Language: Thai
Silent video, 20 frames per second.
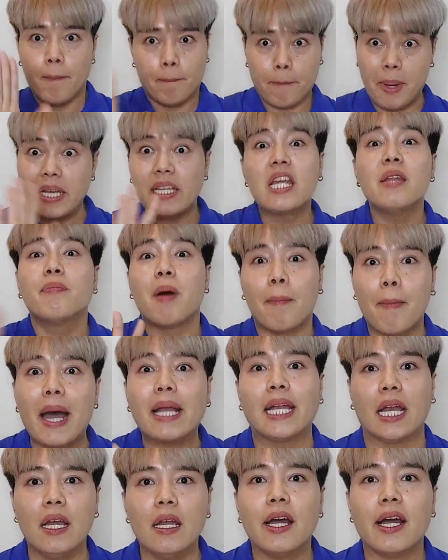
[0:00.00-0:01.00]
เป็นกลิ่นประมาณ
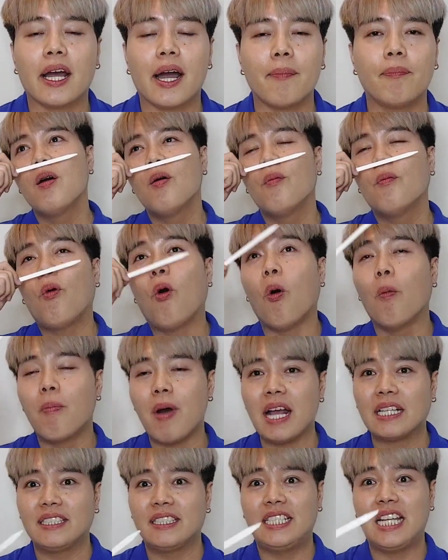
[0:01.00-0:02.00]
นั้นเลยครับ ผม
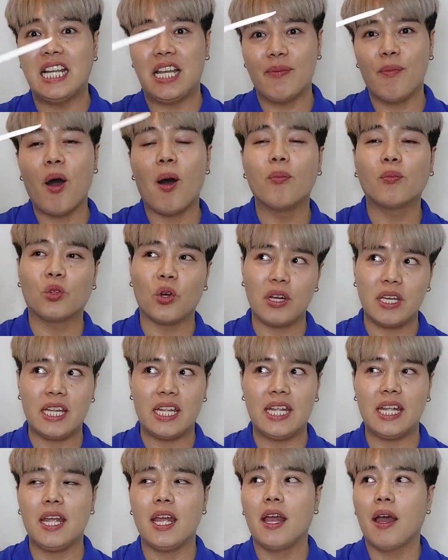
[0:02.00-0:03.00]
อะฉีดน้ำหอมตัว
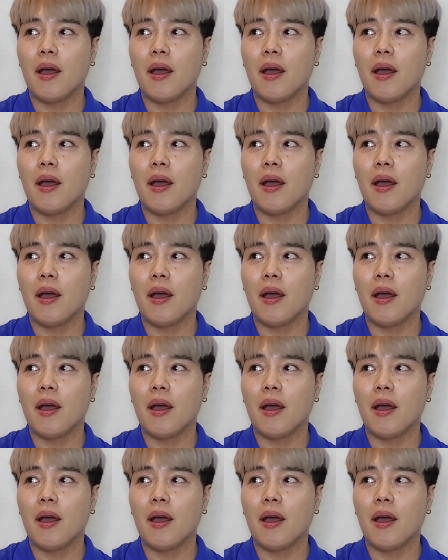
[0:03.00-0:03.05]
นี้